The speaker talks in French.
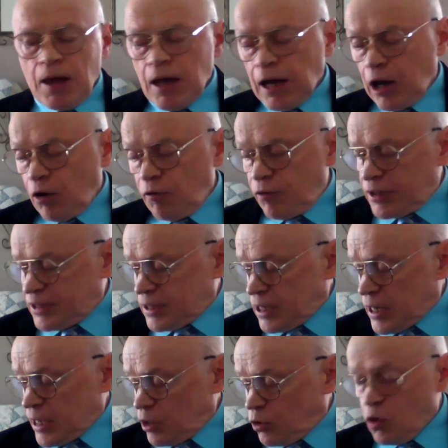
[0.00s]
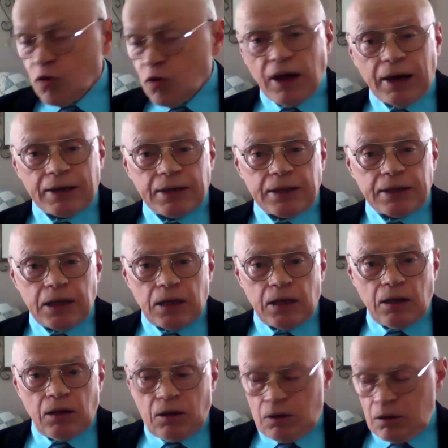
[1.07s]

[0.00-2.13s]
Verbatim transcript: Alors voici les deux variétés